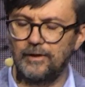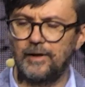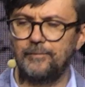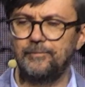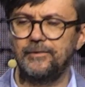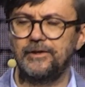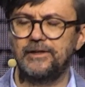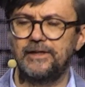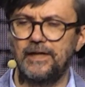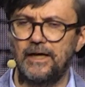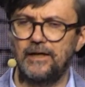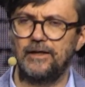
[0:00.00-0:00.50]

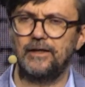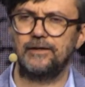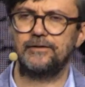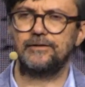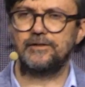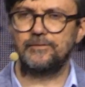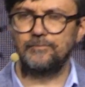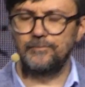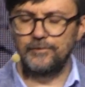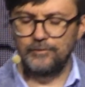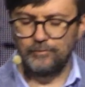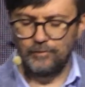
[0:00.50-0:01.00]
aby karać
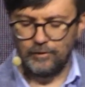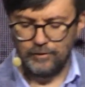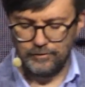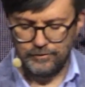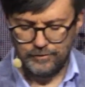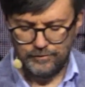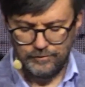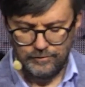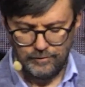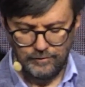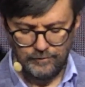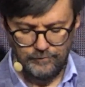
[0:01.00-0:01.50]
z
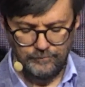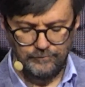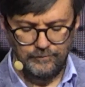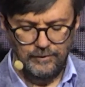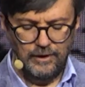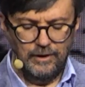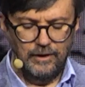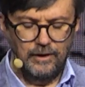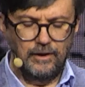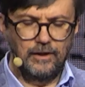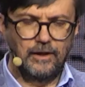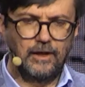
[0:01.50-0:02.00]
miłością,
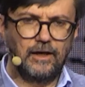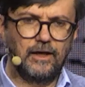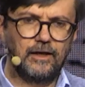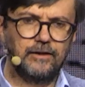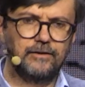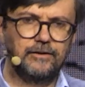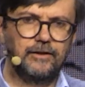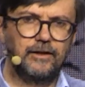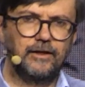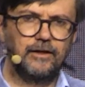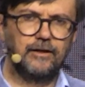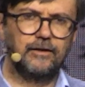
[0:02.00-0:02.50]
a
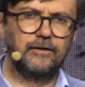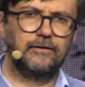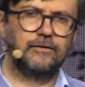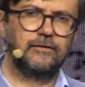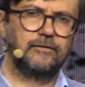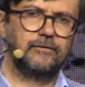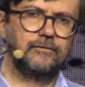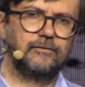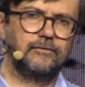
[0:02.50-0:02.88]
nie